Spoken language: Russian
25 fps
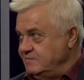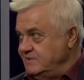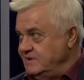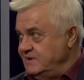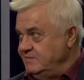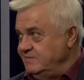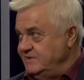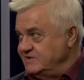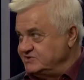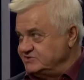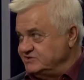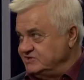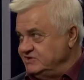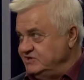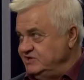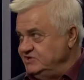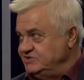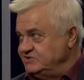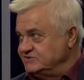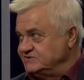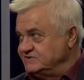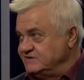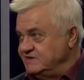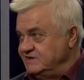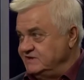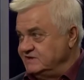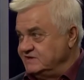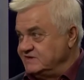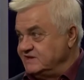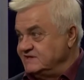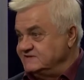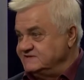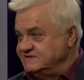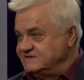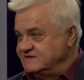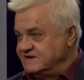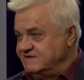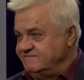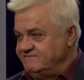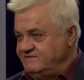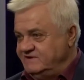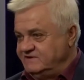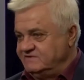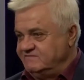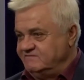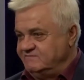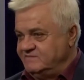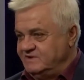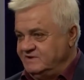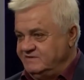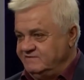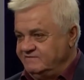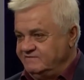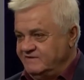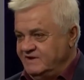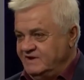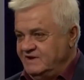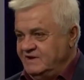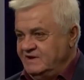были межэтнические, 30 конфликтов были